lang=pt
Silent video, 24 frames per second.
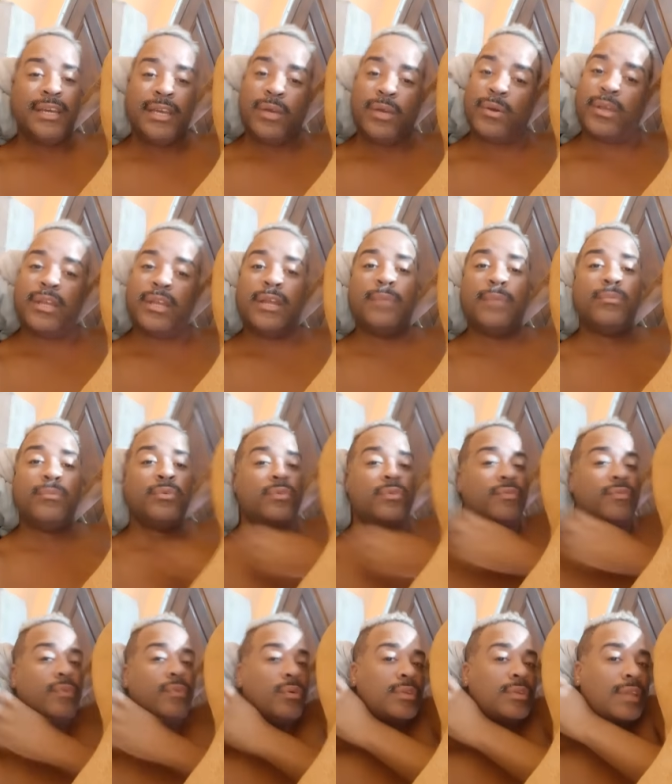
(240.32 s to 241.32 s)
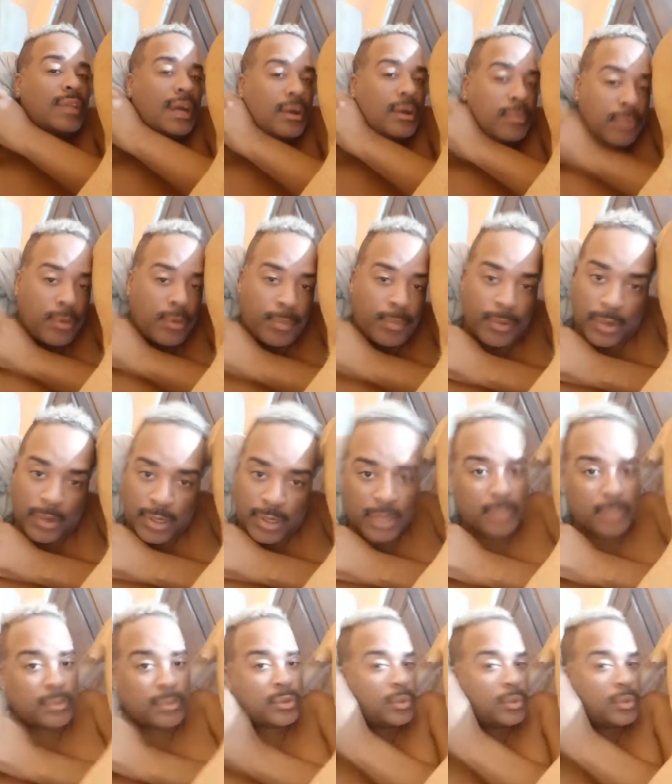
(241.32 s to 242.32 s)
queria muito voltar com o meu programa,
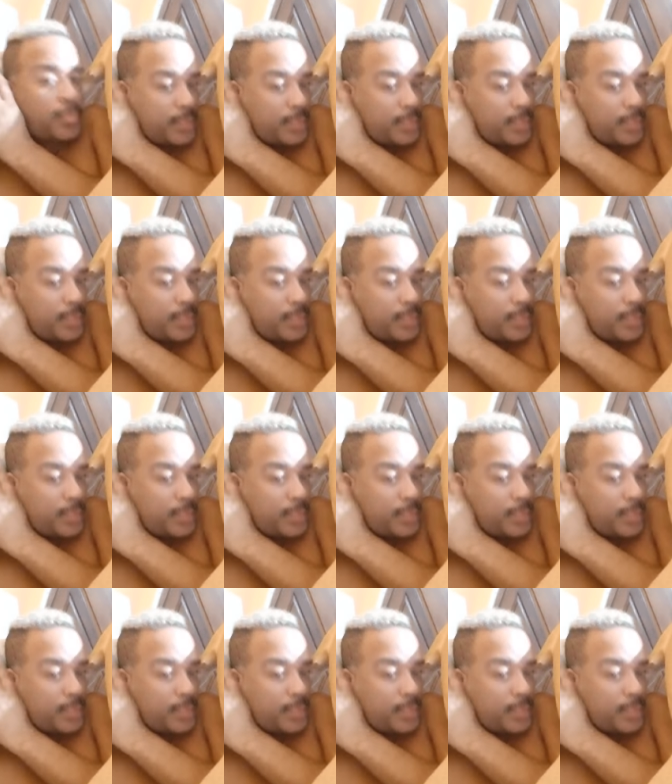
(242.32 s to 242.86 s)
eu tô pensando se